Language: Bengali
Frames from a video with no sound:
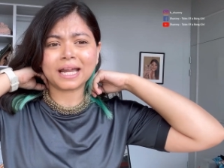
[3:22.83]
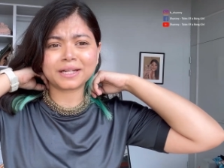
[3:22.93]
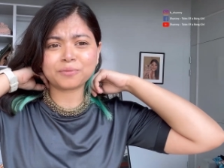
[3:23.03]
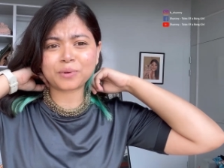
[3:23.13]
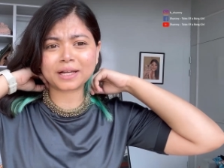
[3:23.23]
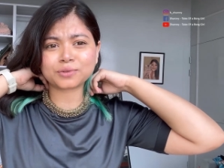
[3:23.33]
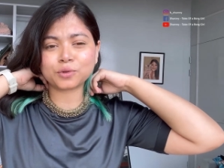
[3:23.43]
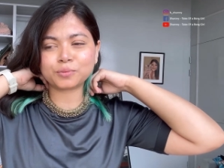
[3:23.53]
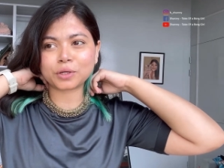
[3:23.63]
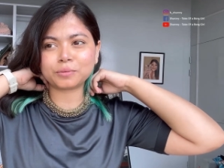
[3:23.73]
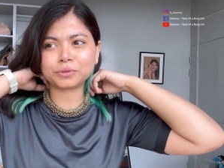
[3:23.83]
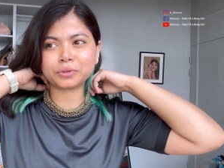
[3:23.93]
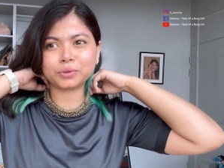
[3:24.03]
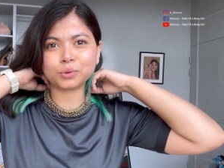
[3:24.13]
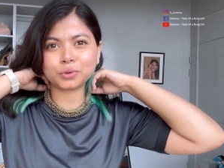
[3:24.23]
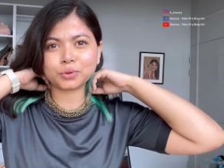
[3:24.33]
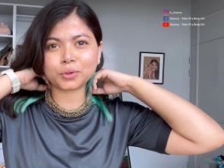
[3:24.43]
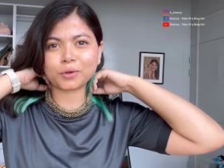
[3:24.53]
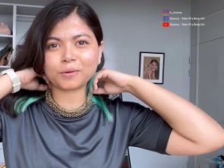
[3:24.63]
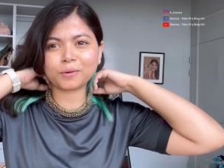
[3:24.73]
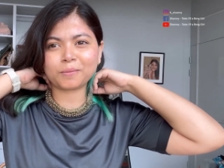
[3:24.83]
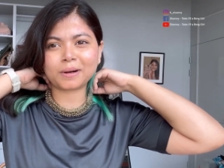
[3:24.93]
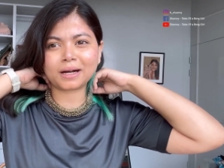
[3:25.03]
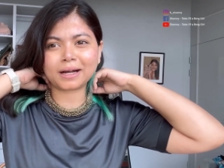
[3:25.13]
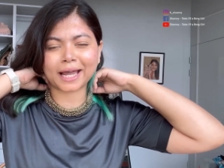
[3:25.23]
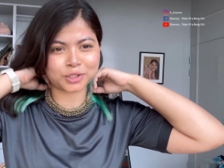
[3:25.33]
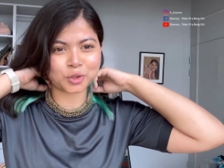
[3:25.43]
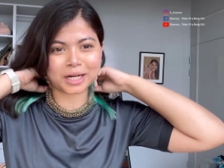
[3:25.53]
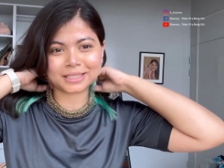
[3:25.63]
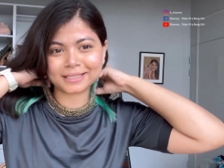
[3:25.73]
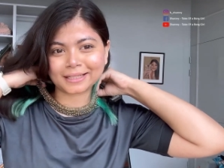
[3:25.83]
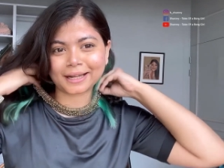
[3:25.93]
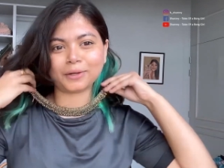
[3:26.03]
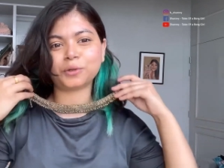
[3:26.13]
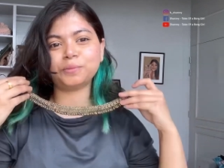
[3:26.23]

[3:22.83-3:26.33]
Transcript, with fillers: এটার প্রাইস খুব সম্ভবত দুইশো বা একশো আশি টাকা এরকম